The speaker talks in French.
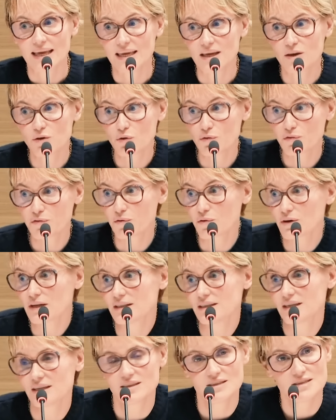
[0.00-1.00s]
et que font
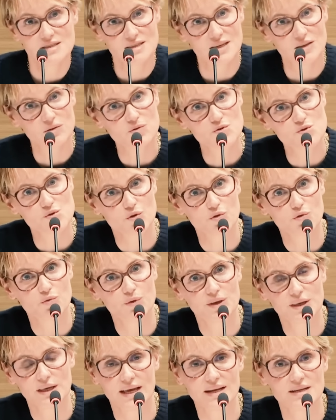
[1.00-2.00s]
les techniciennes
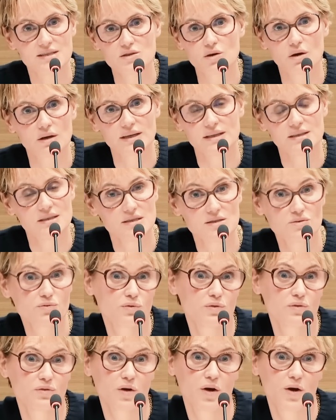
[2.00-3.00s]
aujourd'hui Elles s'organisent
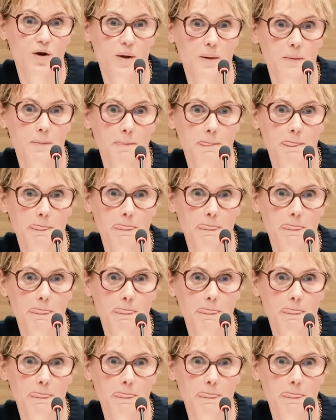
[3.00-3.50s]
toutes seules.